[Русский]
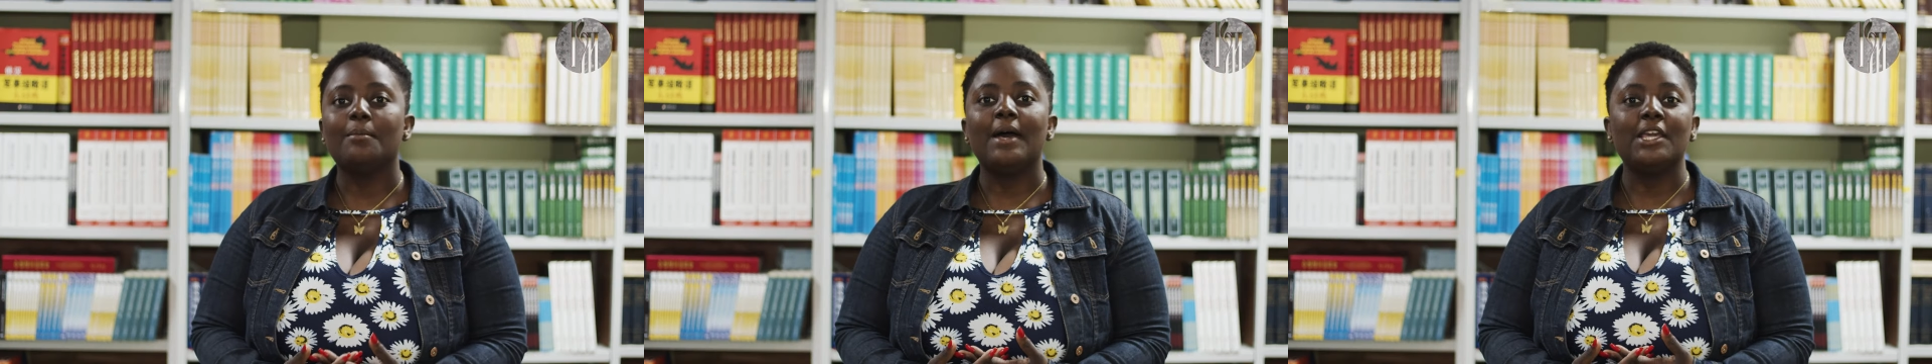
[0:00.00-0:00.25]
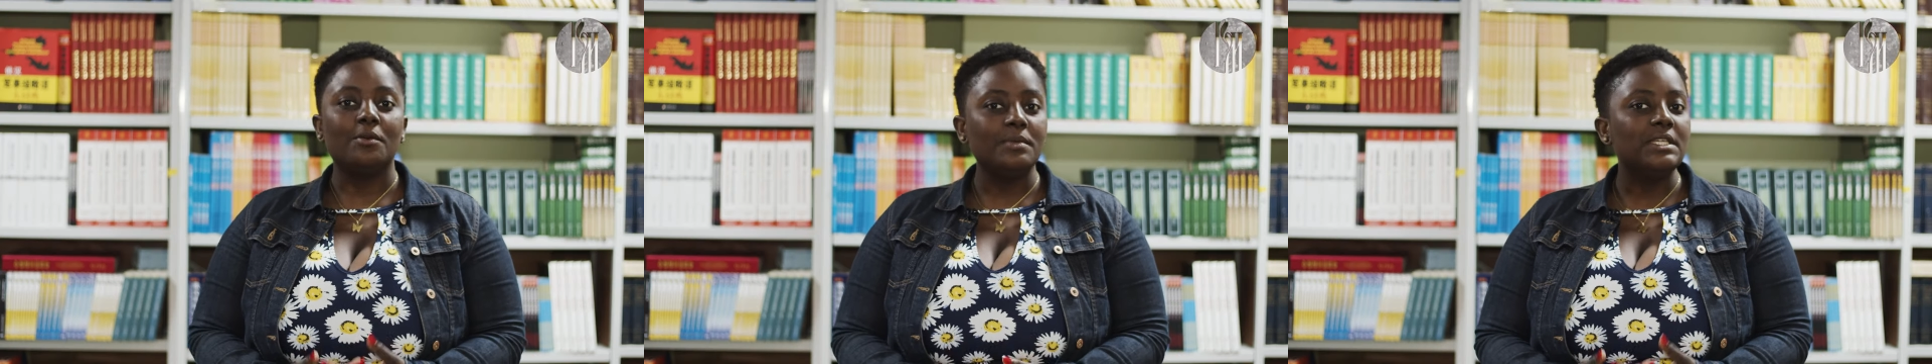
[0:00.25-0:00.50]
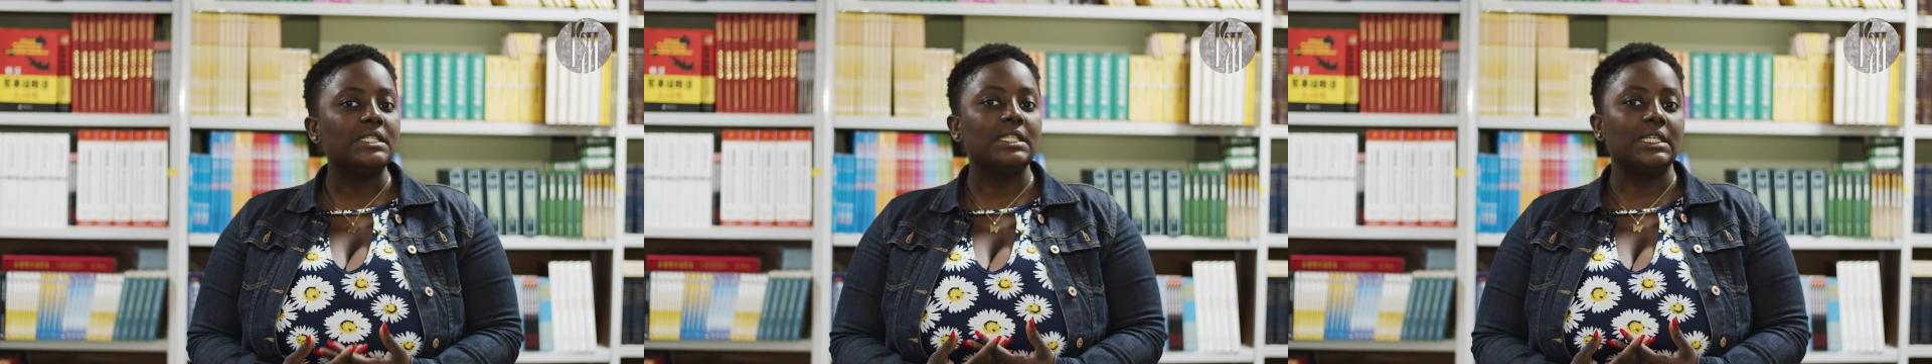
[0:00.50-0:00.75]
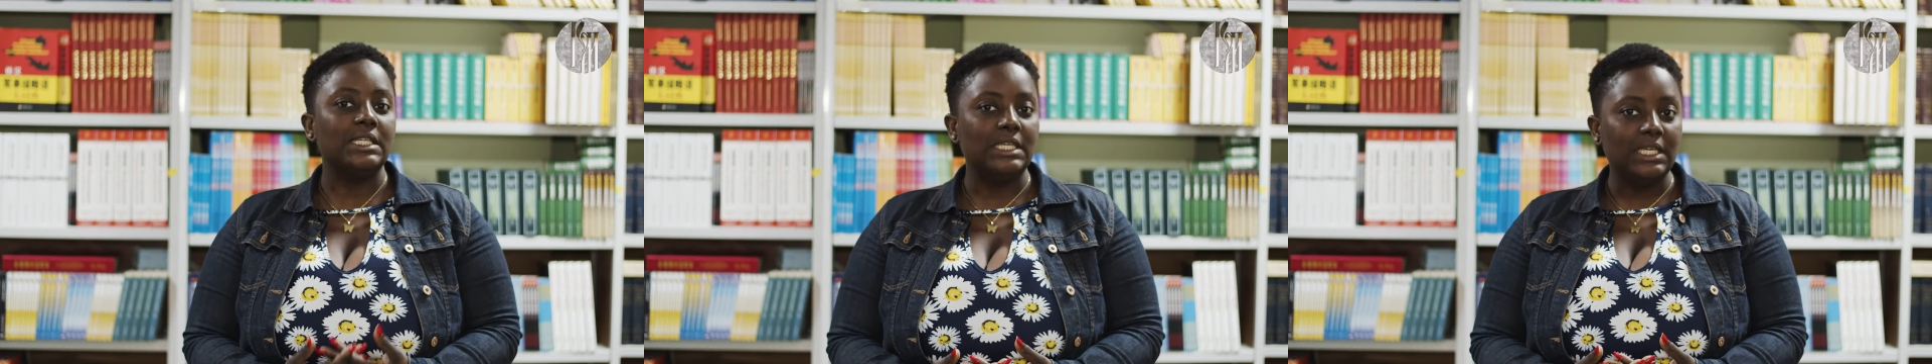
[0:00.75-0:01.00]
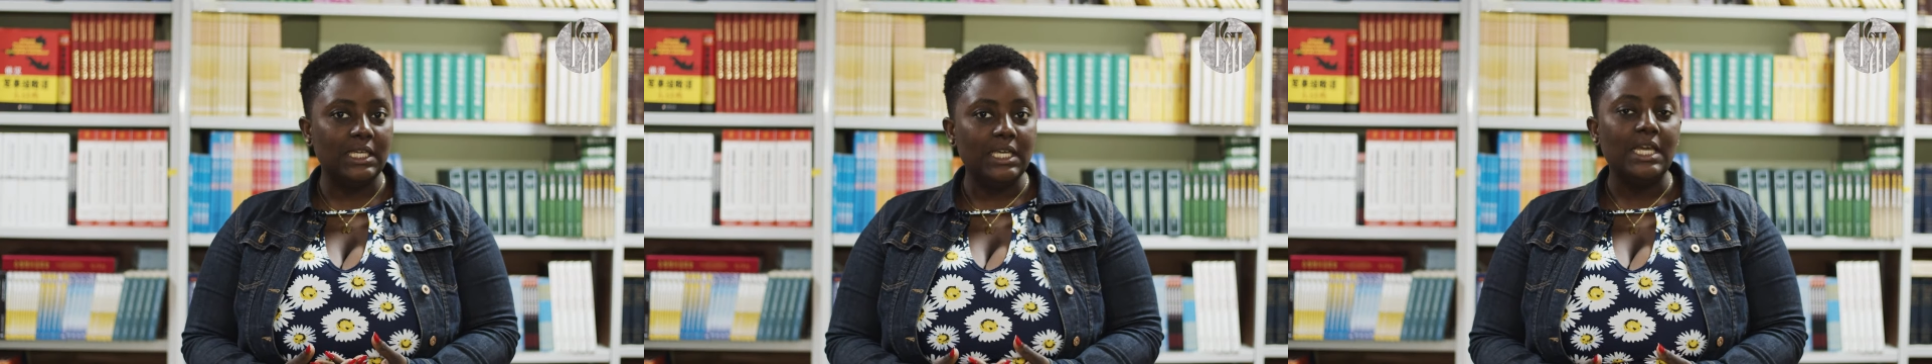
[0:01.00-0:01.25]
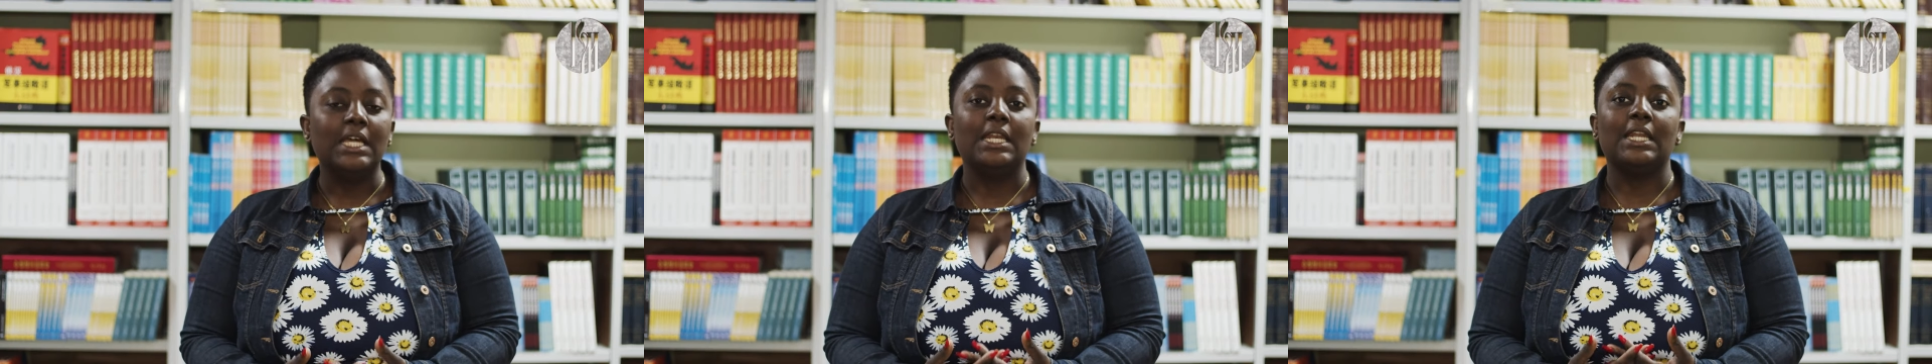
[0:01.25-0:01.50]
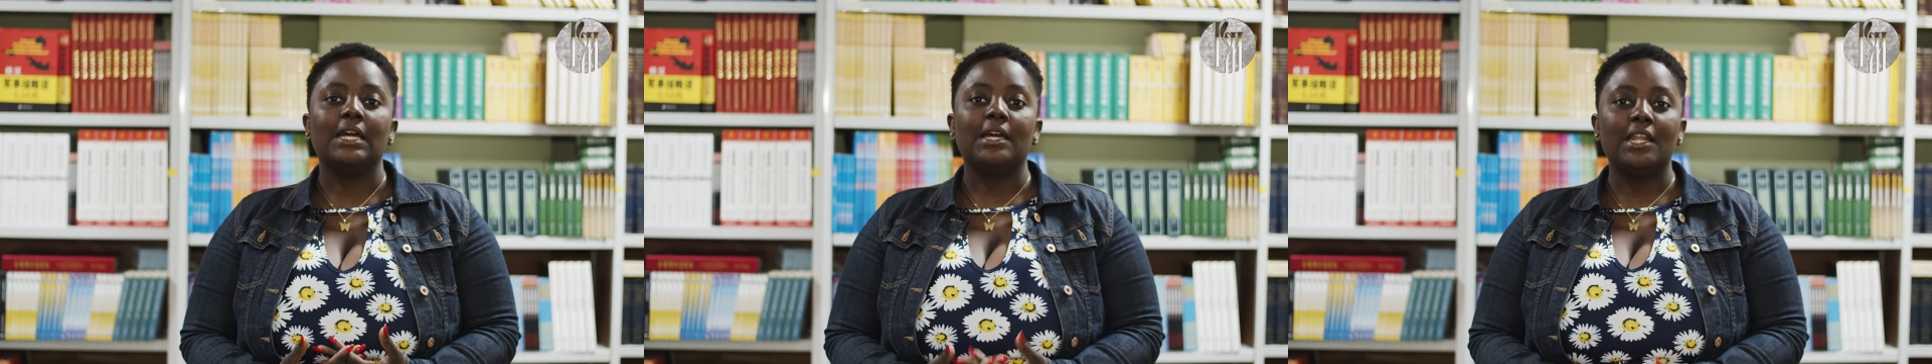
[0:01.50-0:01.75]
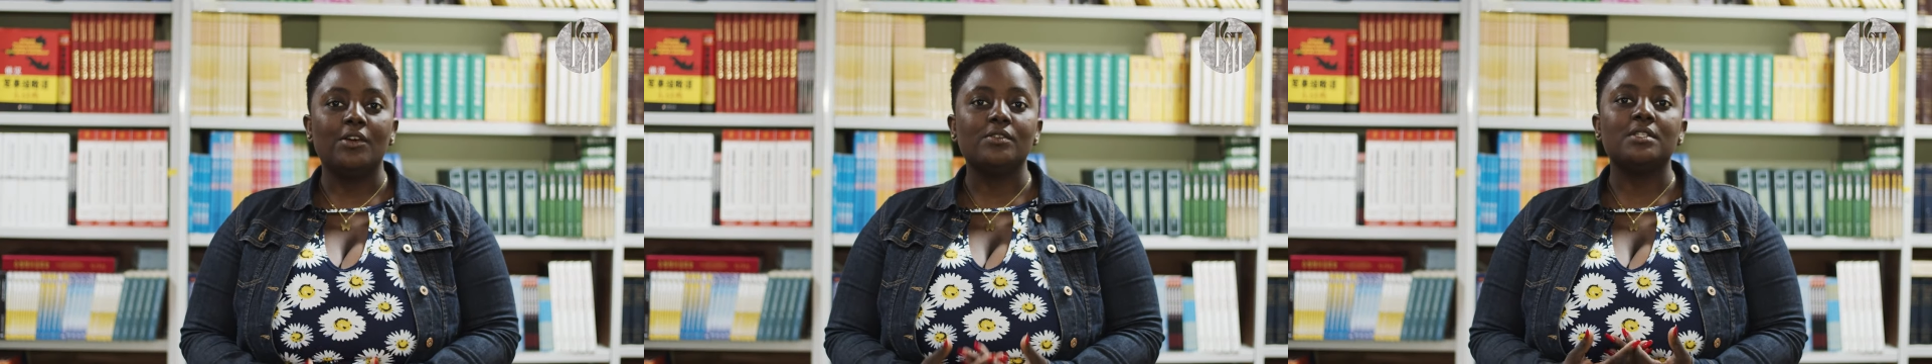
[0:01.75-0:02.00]
моем языке, на
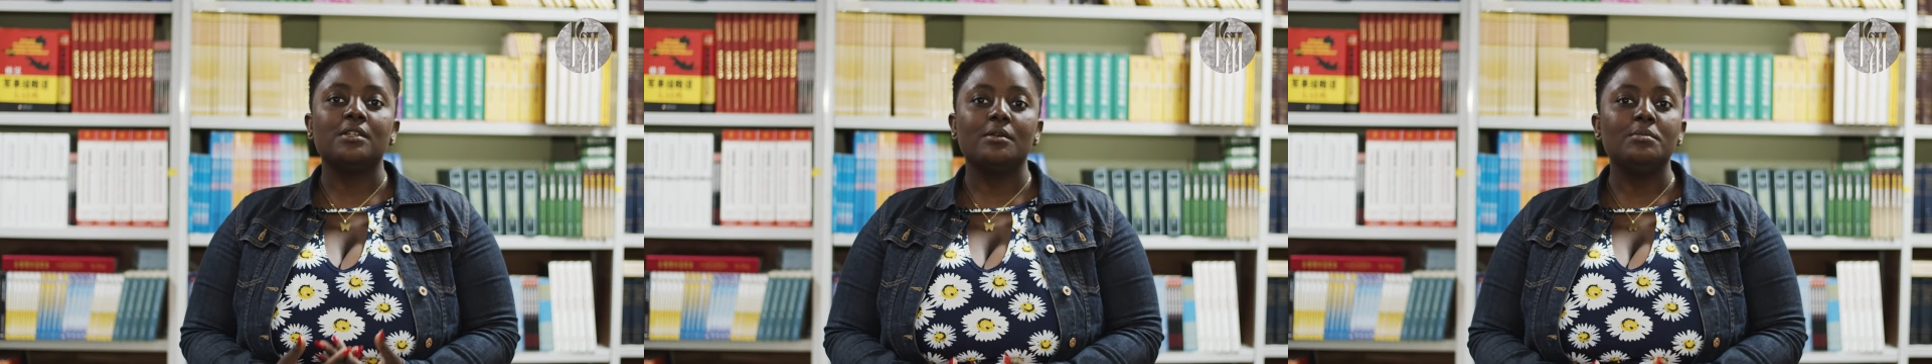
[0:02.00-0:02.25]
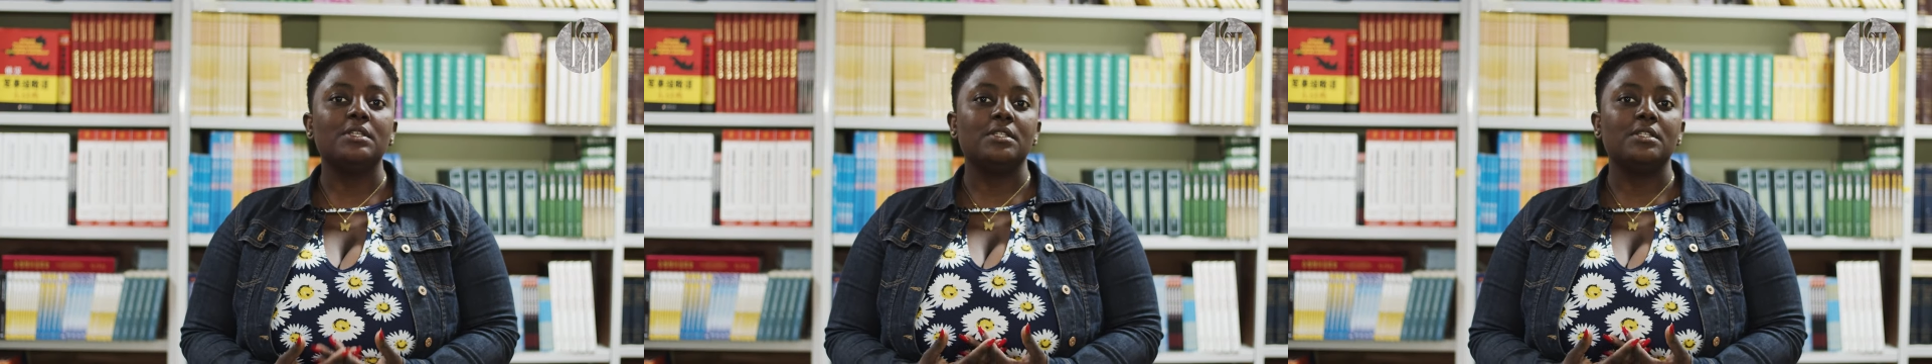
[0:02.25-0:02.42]
креольском